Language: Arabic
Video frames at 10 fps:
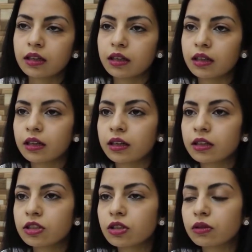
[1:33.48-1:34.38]

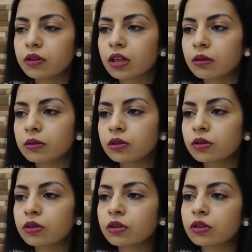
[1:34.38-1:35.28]
اجت الفكره
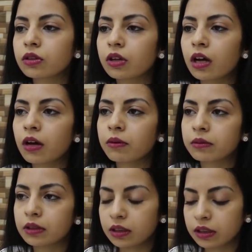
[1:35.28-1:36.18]
بانه حاول
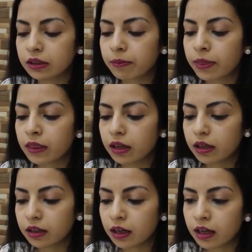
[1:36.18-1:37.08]
يعني
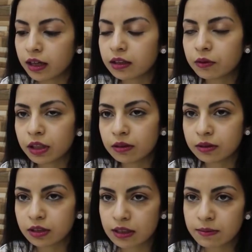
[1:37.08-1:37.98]
أنا راح أهدي واحدة
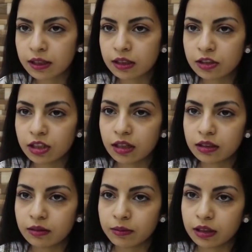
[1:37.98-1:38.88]
من رسماتي لجلالة
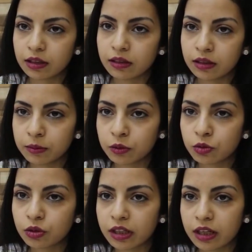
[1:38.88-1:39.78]
الملك يعني
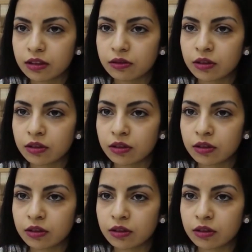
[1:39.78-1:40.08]
موجودة كانت